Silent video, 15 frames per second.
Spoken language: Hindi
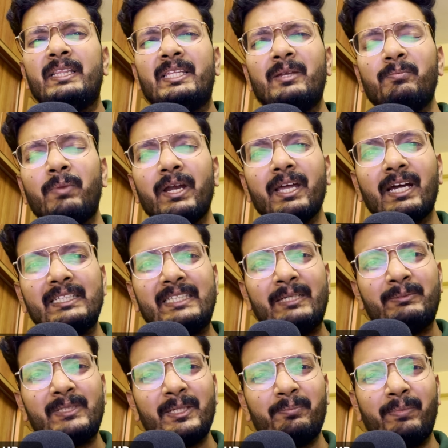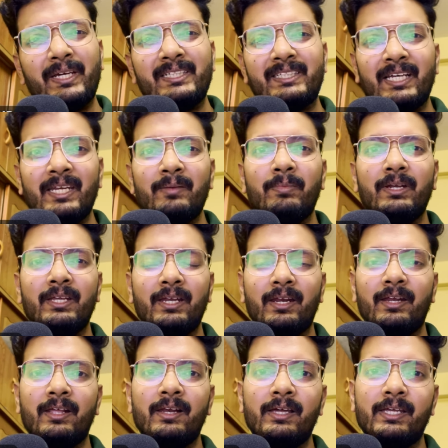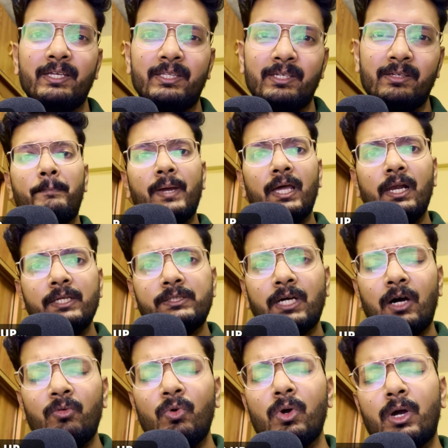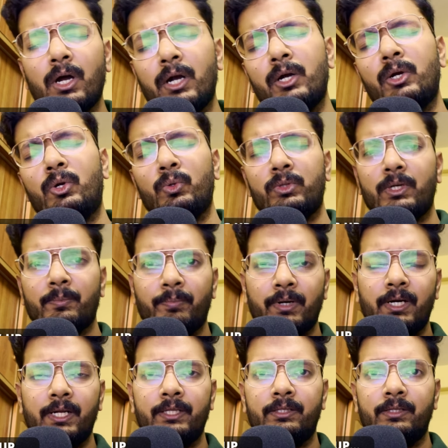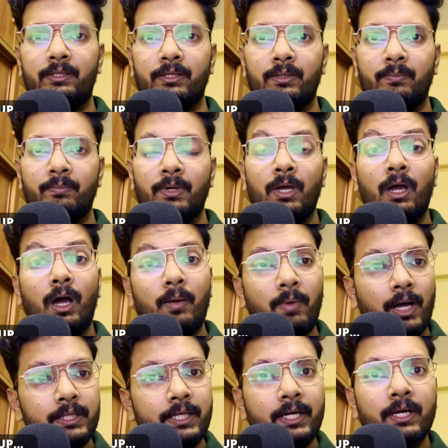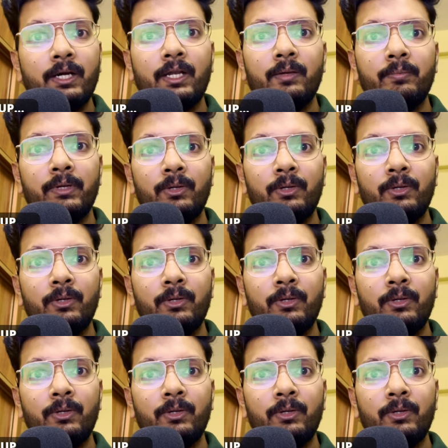दिन भर एक अजीब सी बेचैनी बनी रहने लगी थी पहले जहाँ वो घंटों तक पढ़ लेती थी अब आधे घंटे में ही